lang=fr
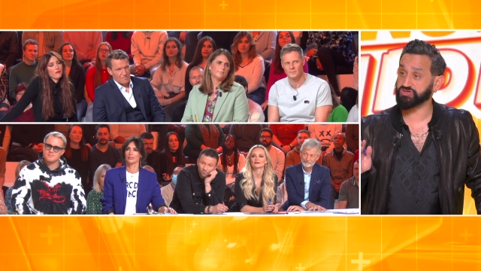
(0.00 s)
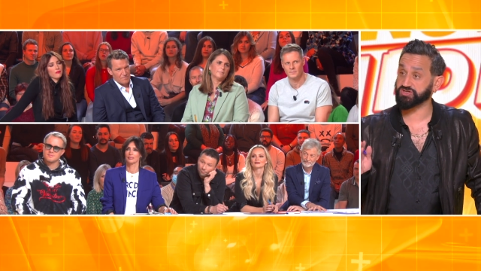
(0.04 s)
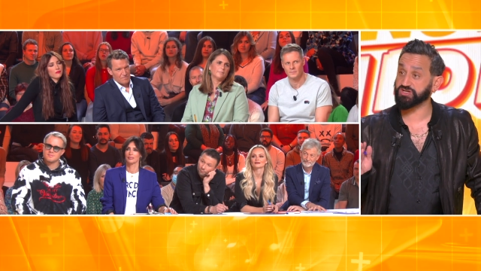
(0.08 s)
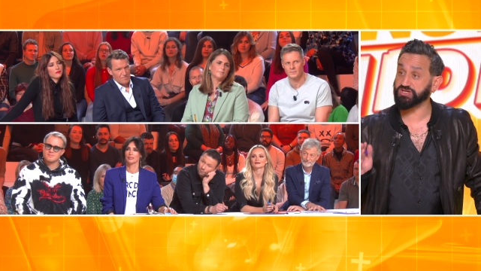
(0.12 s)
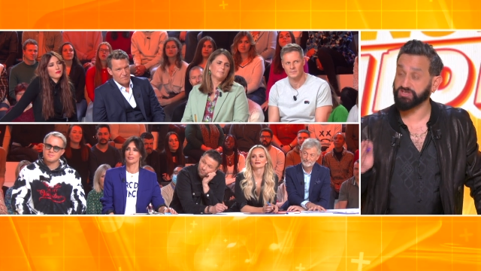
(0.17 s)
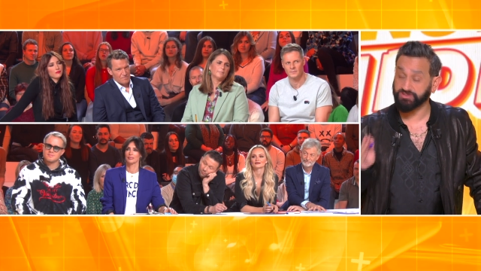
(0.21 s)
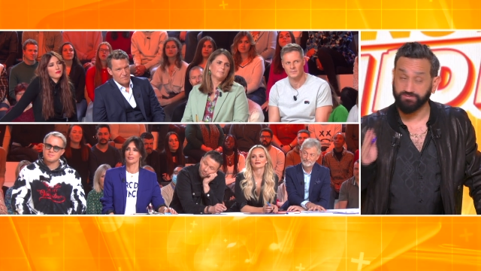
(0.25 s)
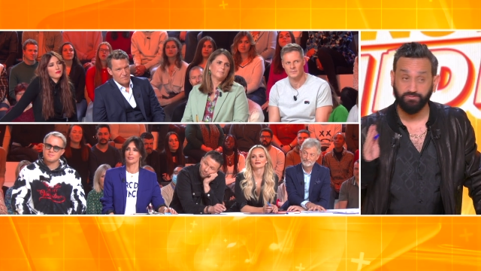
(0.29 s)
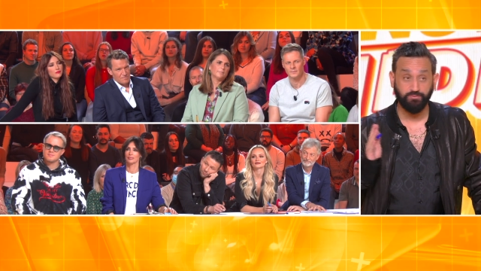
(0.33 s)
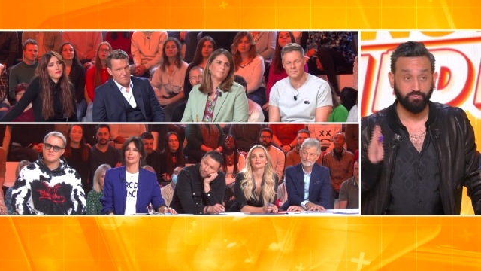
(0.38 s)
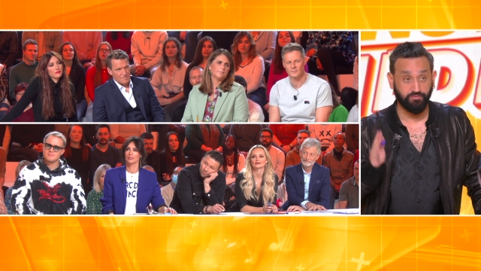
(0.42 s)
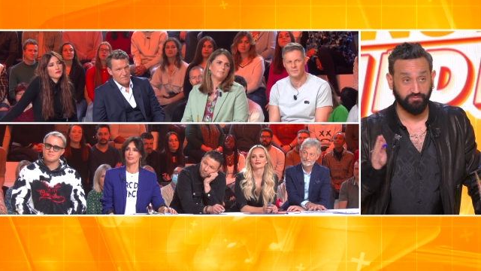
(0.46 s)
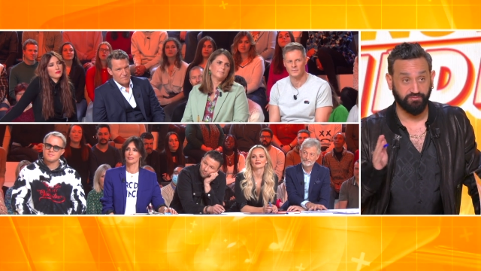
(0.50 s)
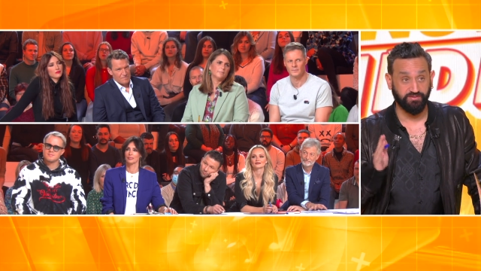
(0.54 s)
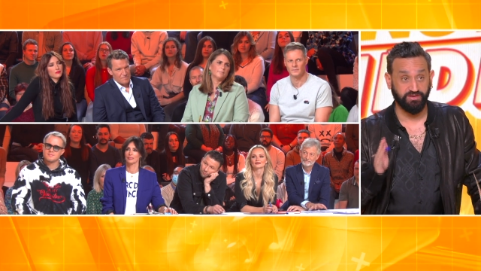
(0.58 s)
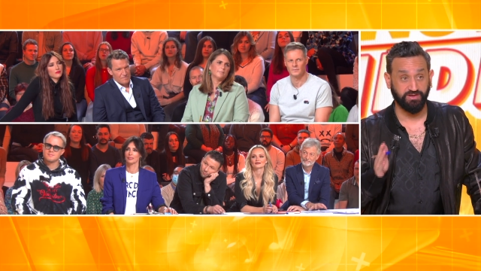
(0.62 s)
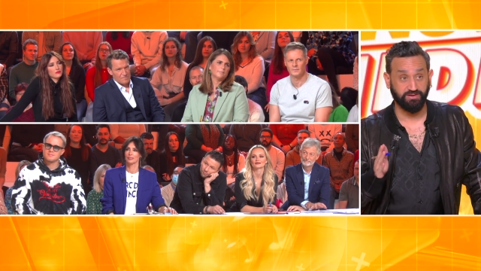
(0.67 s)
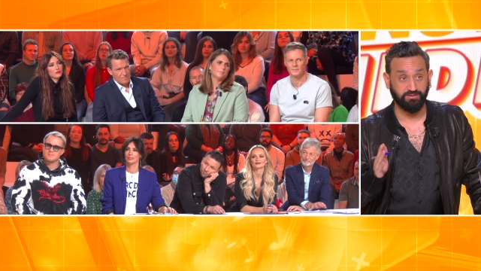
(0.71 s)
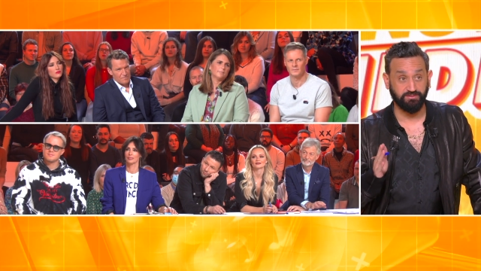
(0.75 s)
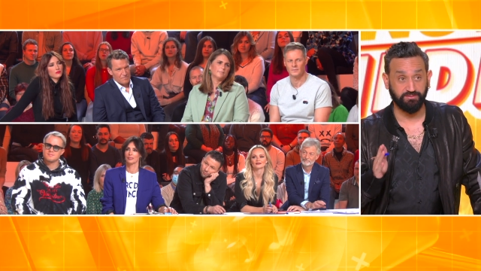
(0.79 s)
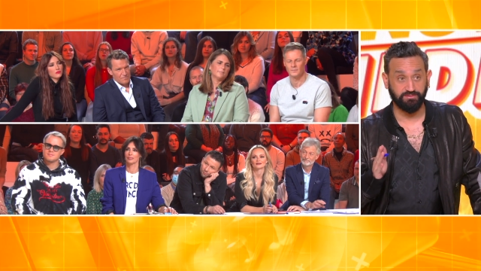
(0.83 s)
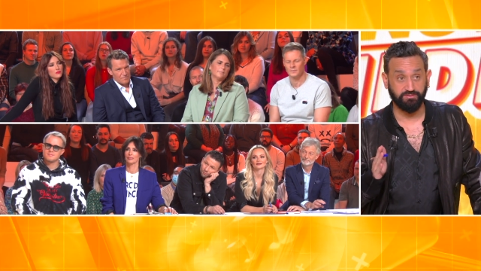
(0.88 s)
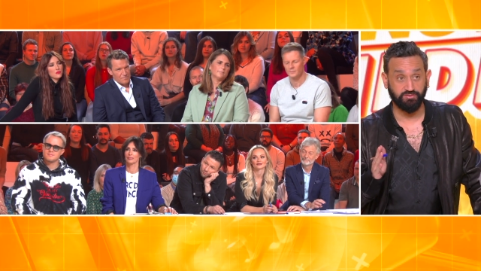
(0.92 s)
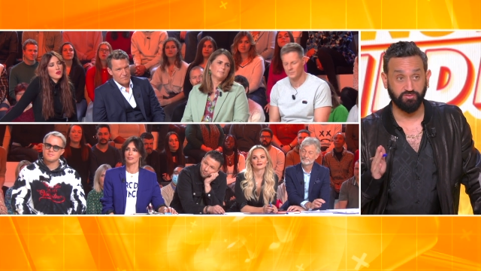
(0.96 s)
Je,
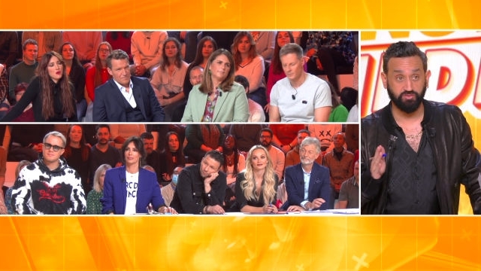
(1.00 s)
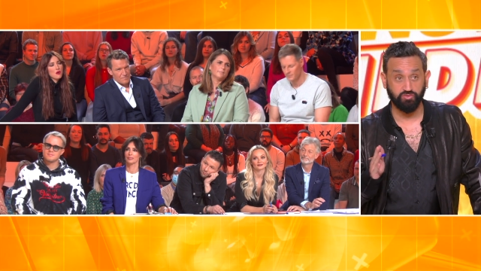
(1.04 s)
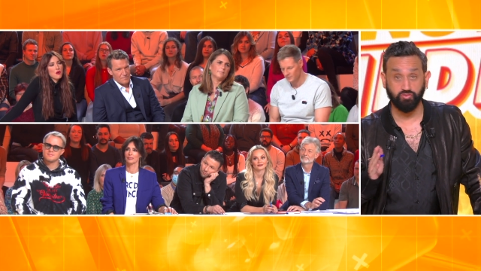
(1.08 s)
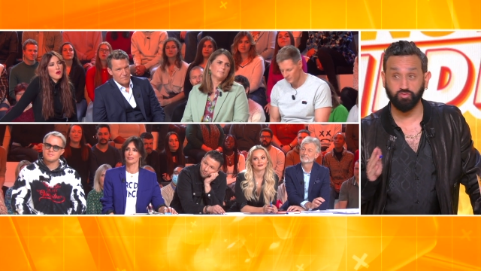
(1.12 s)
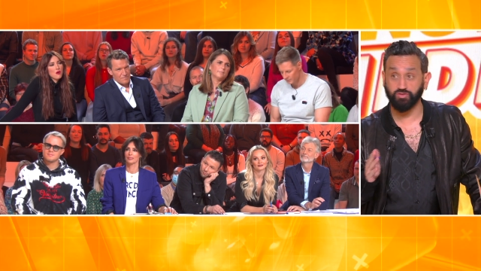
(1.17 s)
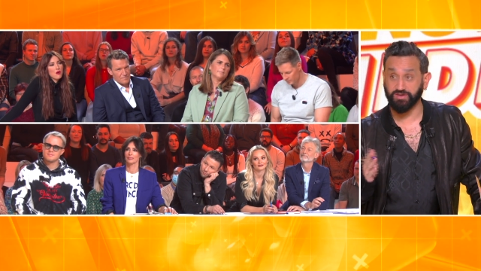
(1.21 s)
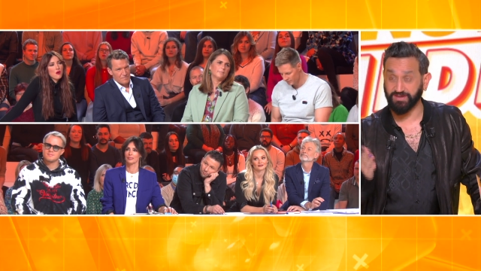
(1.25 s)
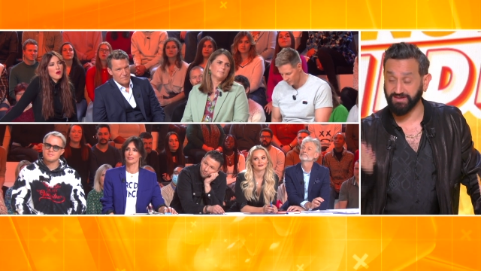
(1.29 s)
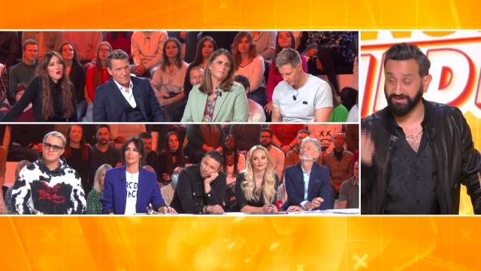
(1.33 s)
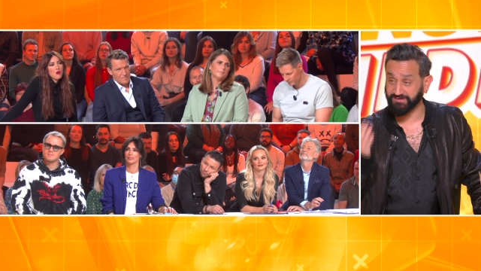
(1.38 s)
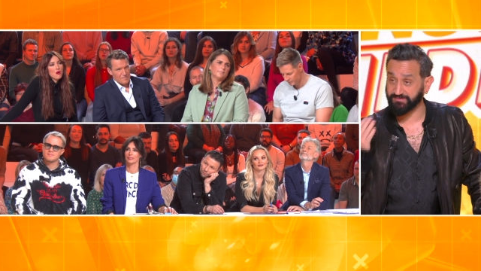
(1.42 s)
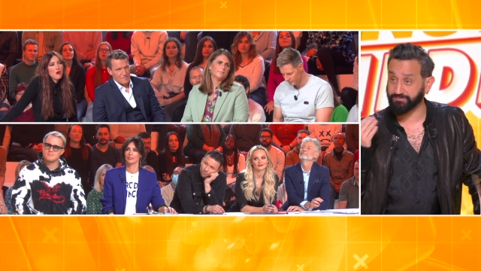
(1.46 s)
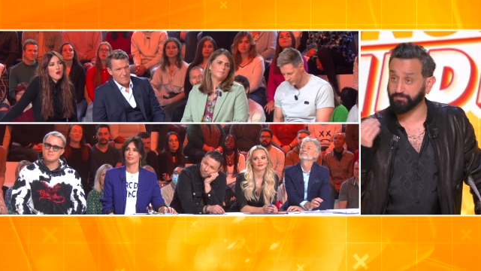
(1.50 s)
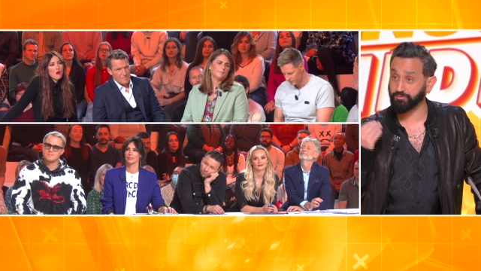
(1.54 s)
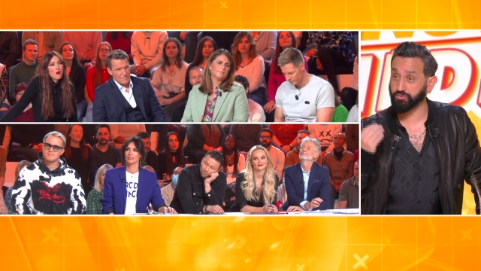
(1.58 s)
pense, euh, je,